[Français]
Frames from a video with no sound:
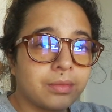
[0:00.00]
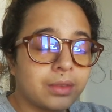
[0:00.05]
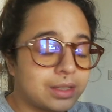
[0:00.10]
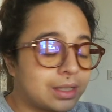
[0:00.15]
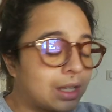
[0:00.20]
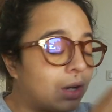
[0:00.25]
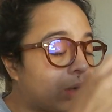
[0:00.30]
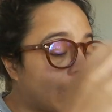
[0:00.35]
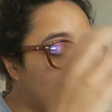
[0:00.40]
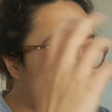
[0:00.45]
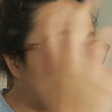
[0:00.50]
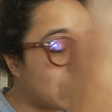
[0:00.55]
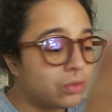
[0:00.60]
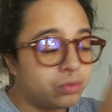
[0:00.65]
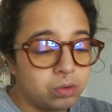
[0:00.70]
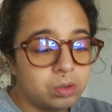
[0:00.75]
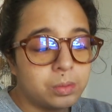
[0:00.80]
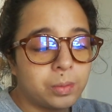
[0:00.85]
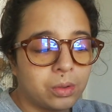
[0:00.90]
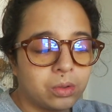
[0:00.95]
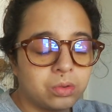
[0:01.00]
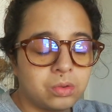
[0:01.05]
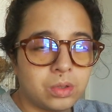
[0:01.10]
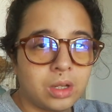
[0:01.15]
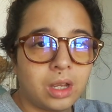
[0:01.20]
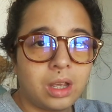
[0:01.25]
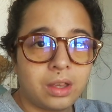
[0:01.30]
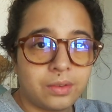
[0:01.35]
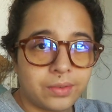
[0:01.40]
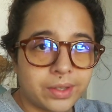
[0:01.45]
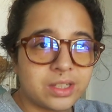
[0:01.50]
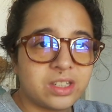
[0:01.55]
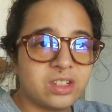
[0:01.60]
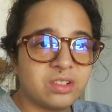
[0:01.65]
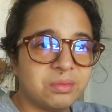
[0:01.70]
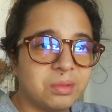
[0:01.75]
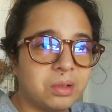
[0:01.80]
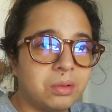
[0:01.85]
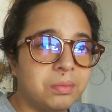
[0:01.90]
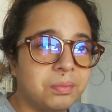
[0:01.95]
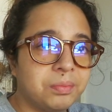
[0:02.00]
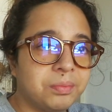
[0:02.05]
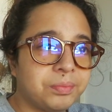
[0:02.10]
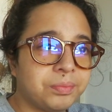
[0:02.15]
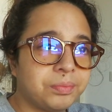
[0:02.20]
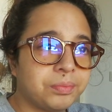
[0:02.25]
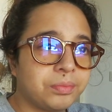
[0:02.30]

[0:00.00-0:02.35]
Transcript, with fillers: ça aurait pas dû se produire effectivement.